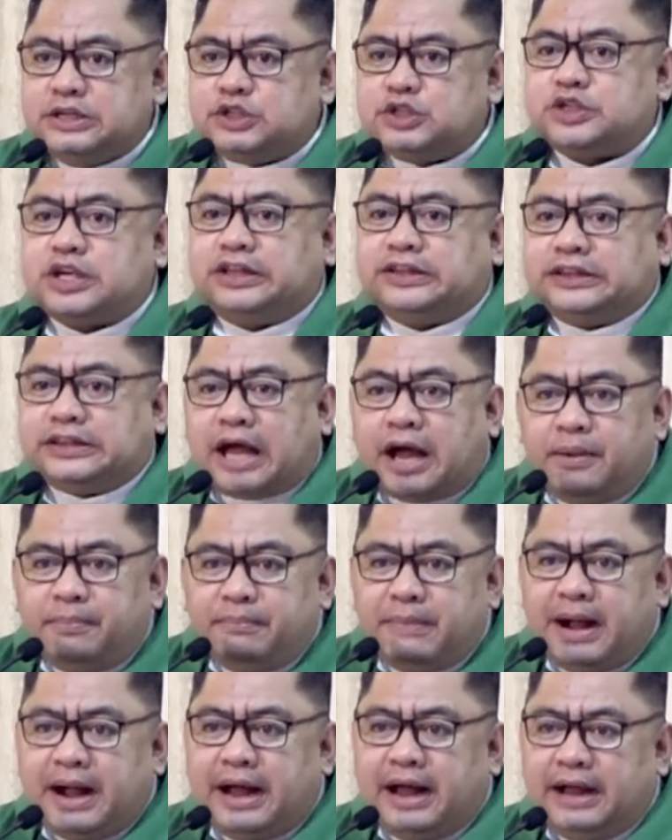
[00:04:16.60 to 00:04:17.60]
sa
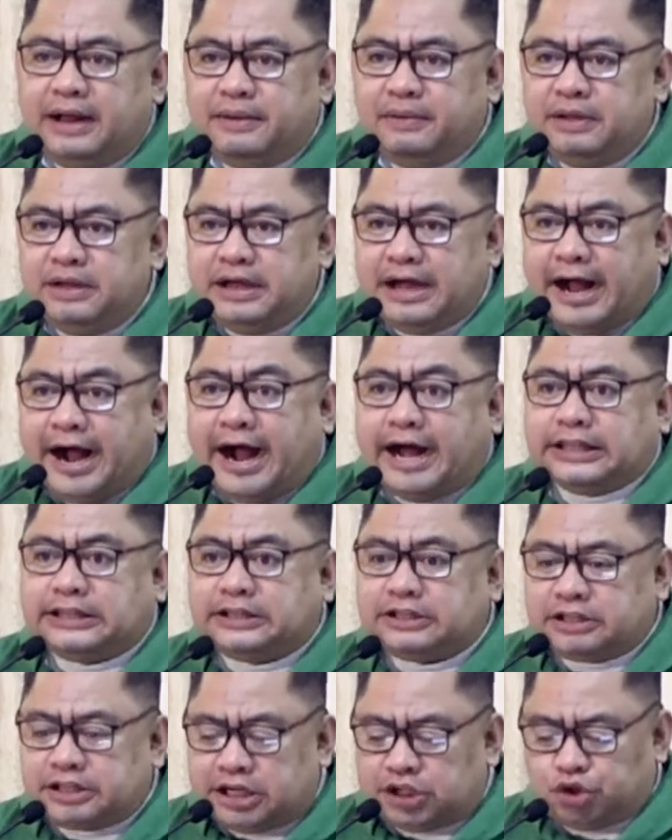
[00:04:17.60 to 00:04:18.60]
tama at
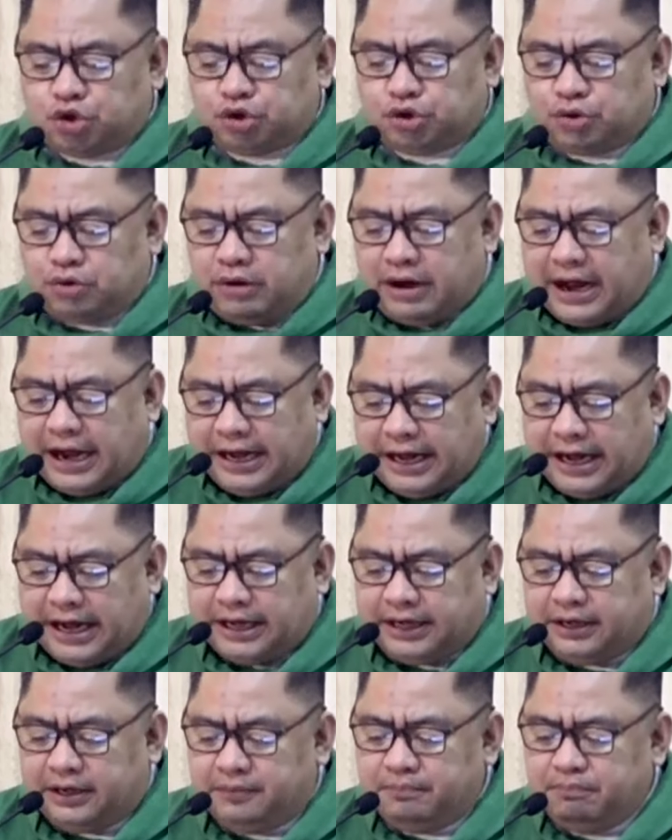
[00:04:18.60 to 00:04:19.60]

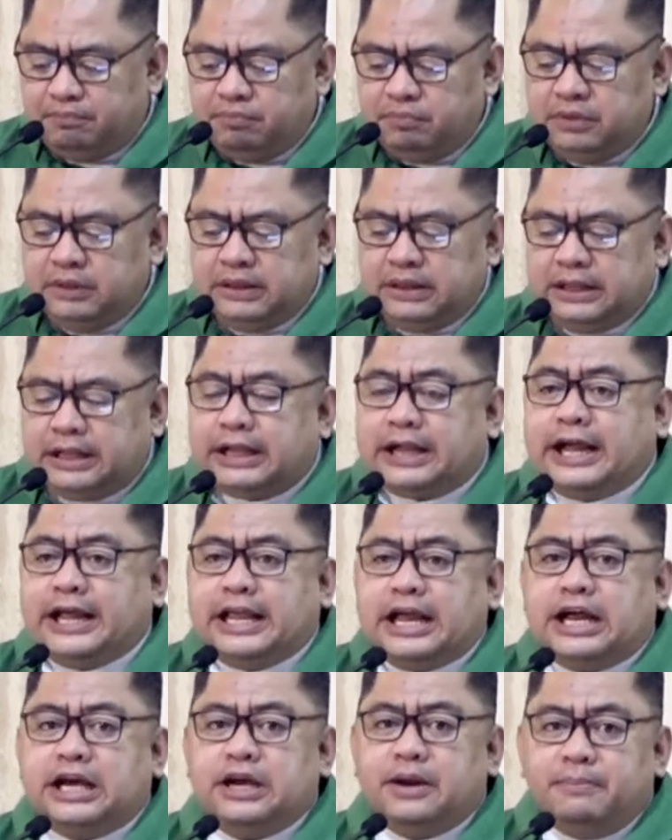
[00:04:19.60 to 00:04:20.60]
katotohanan.
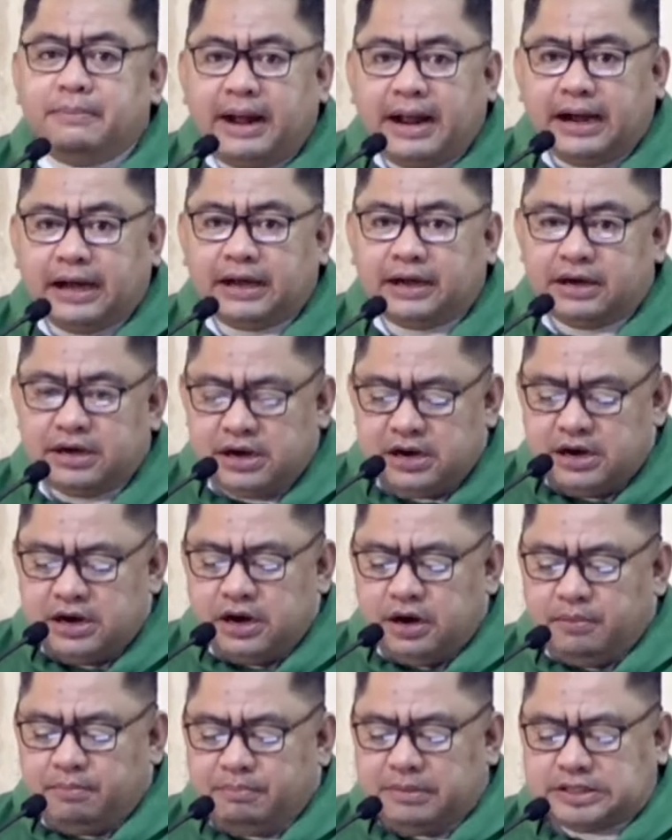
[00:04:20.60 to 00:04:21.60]
Kaya naman,
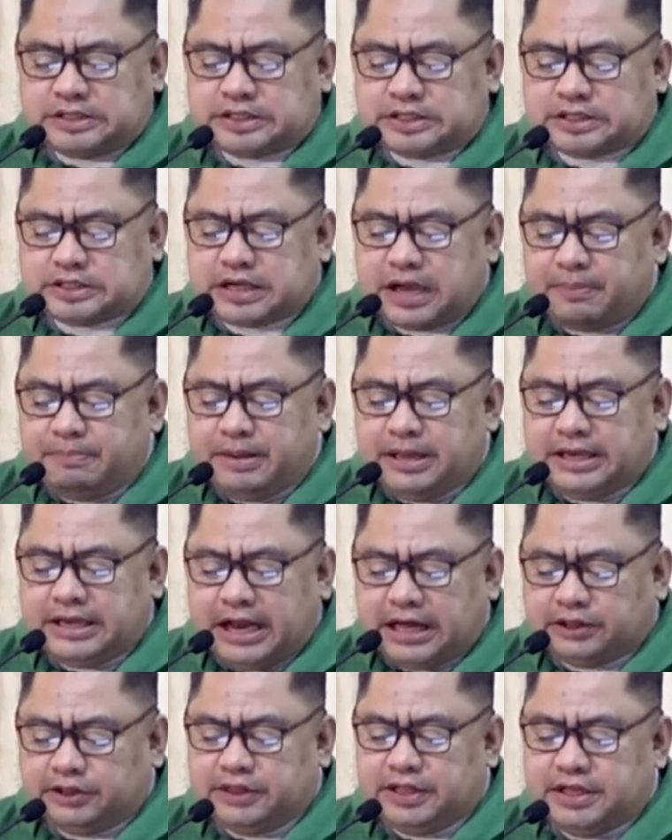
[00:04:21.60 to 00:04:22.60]
masasabi
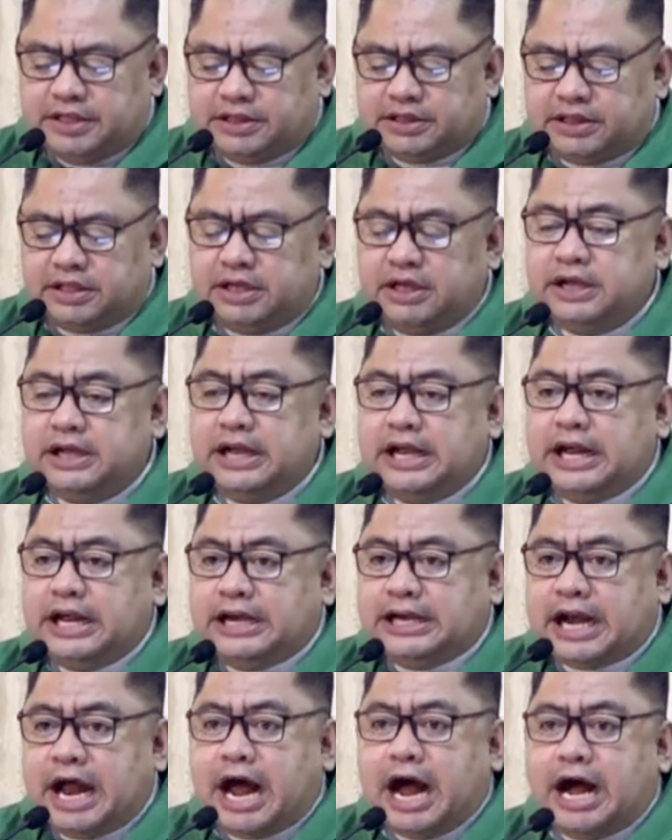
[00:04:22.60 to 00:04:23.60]
natin
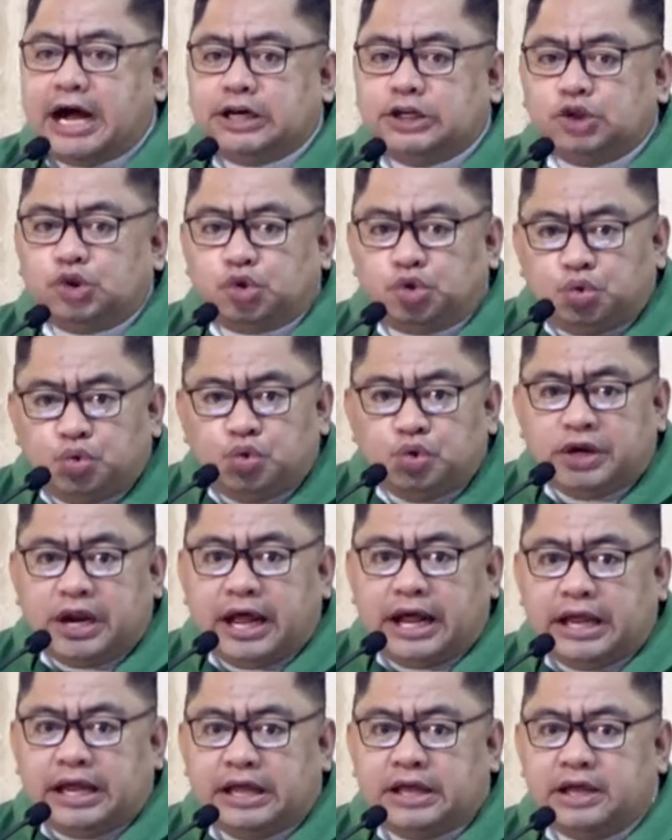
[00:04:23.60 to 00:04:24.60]
na ang
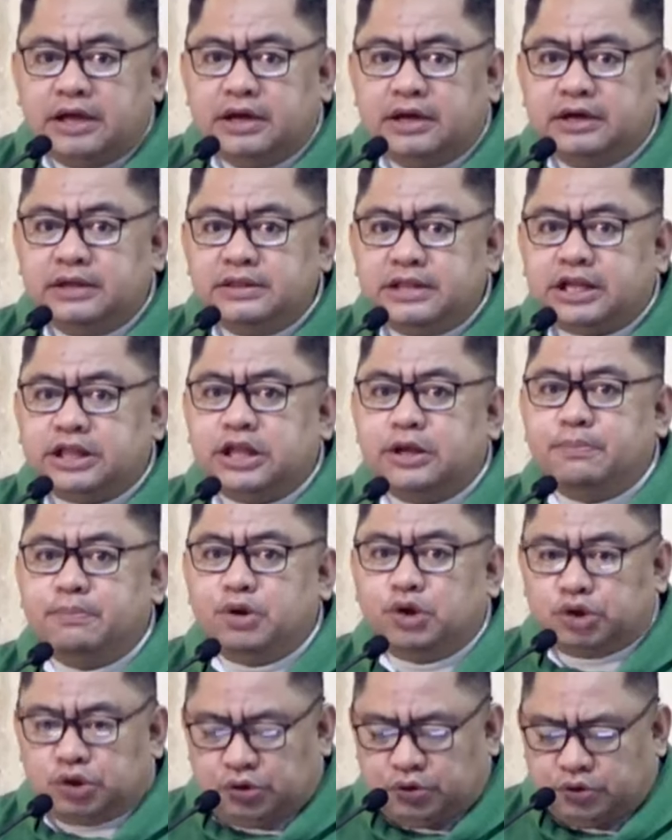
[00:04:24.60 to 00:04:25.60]
tunay na
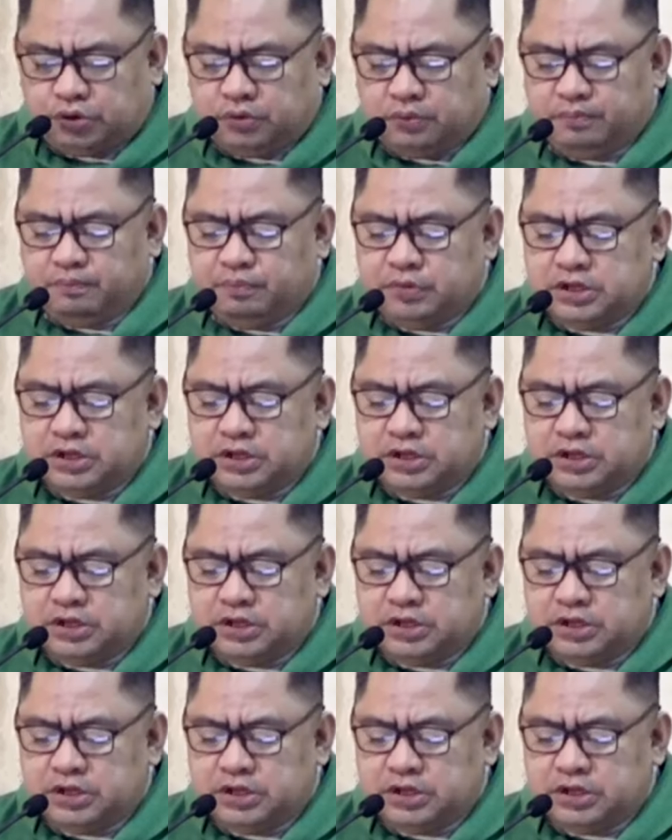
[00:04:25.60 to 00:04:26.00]
deboto